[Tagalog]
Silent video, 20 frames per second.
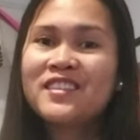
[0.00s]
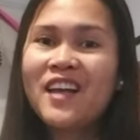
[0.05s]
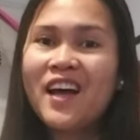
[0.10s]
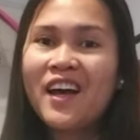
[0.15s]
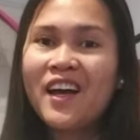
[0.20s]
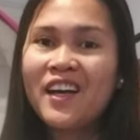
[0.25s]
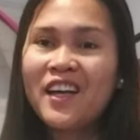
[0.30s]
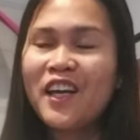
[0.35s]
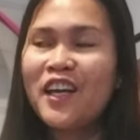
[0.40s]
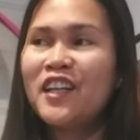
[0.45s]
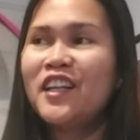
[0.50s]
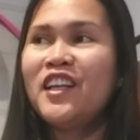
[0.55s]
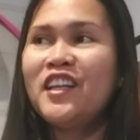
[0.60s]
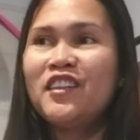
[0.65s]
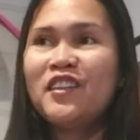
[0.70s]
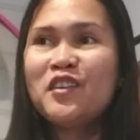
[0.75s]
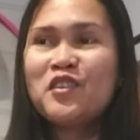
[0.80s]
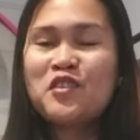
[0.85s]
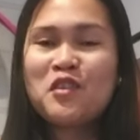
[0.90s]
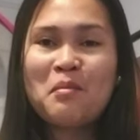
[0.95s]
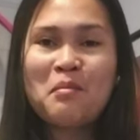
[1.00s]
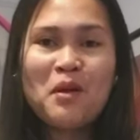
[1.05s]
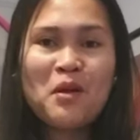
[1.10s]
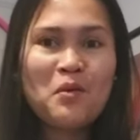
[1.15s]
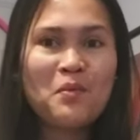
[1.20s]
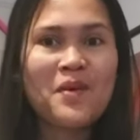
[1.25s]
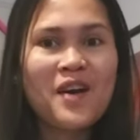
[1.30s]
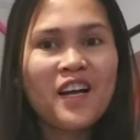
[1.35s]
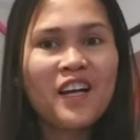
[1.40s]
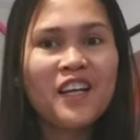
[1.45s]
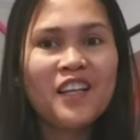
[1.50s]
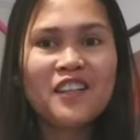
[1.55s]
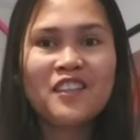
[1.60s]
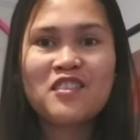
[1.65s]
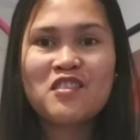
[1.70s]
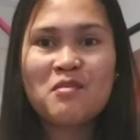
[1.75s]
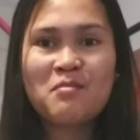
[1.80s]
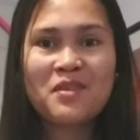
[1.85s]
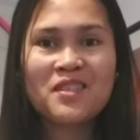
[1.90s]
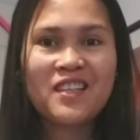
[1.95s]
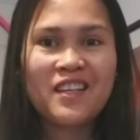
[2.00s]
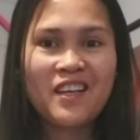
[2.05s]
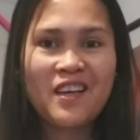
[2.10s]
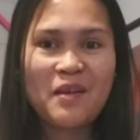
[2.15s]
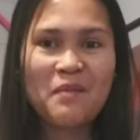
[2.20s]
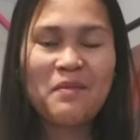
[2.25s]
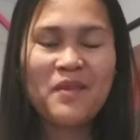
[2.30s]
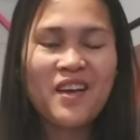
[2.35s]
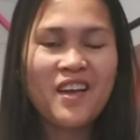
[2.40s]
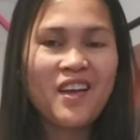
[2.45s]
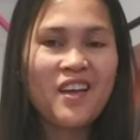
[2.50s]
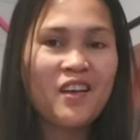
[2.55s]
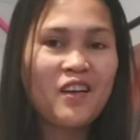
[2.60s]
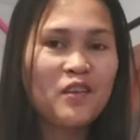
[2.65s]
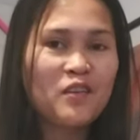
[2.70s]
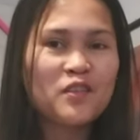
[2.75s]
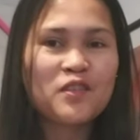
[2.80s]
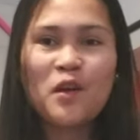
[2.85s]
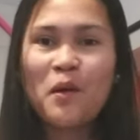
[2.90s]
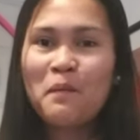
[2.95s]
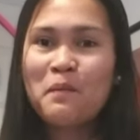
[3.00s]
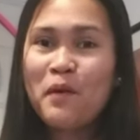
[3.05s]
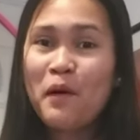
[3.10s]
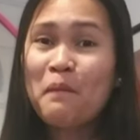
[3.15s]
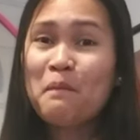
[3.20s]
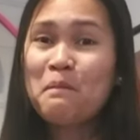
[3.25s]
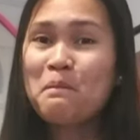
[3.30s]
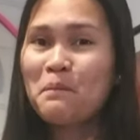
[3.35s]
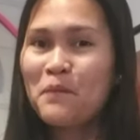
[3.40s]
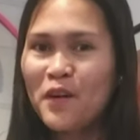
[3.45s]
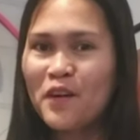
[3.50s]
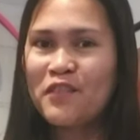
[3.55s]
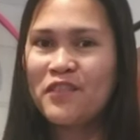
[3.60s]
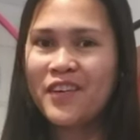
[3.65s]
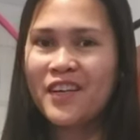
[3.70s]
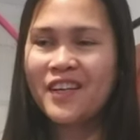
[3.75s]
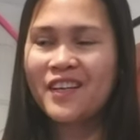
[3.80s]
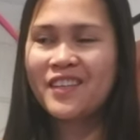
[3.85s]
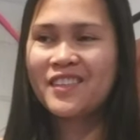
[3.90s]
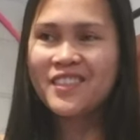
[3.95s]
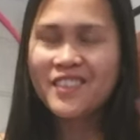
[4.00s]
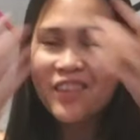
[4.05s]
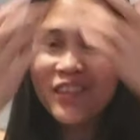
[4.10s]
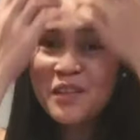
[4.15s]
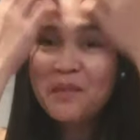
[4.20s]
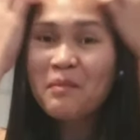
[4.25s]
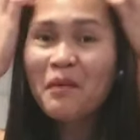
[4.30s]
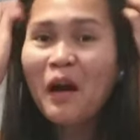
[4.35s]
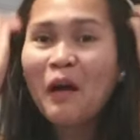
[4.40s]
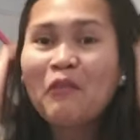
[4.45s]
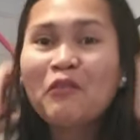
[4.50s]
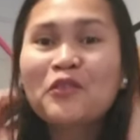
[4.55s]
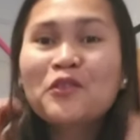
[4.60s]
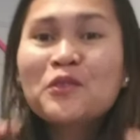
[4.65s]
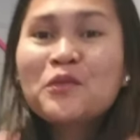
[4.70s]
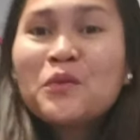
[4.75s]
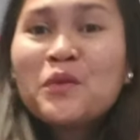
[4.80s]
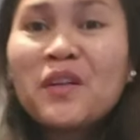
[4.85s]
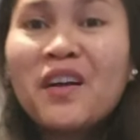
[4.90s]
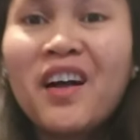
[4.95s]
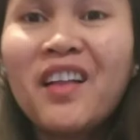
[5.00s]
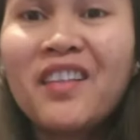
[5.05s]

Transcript: sa akin, hindi siya maluwag, hindi siya masikip. Sobrang perfect. So, di ba for $2,